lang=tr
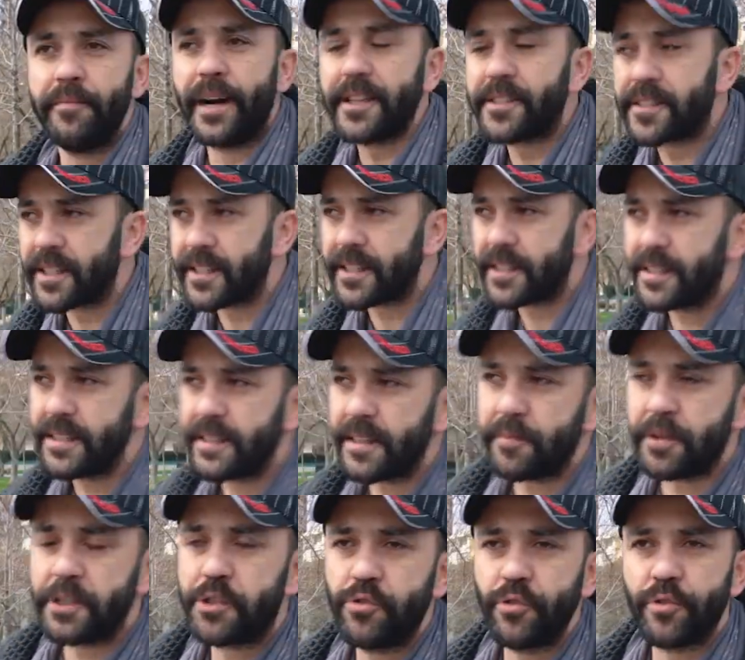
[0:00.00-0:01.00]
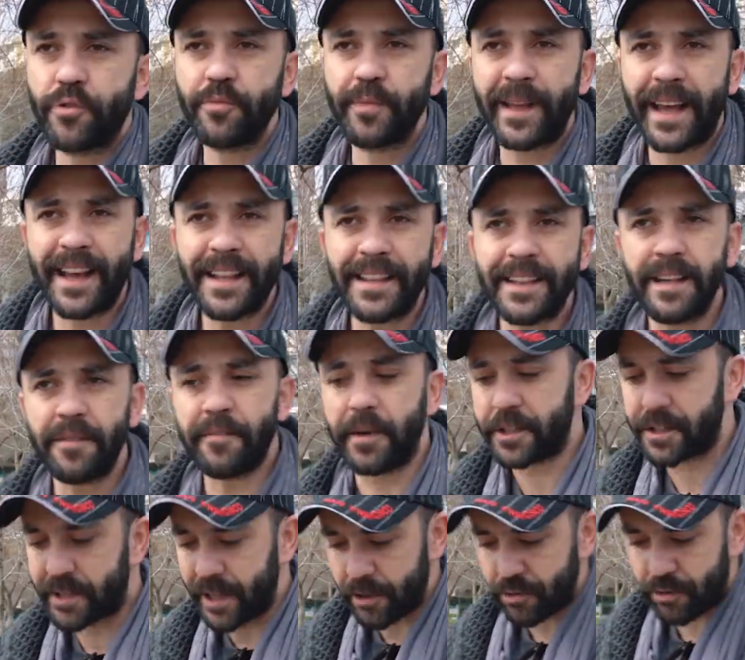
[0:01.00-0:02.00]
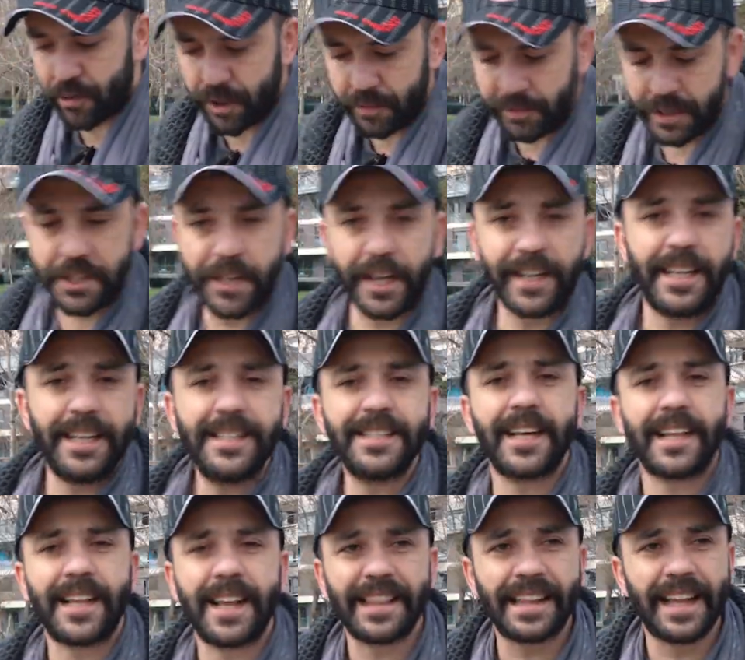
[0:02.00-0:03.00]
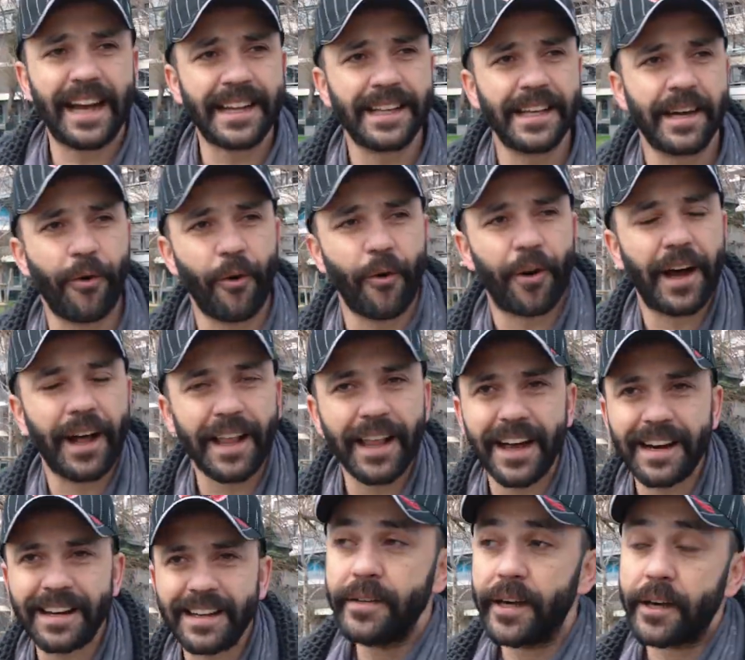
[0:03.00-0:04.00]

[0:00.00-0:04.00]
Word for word: maç sırasında maçı yorumlayan da maçtan sonra maçı analiz edenler de o kadar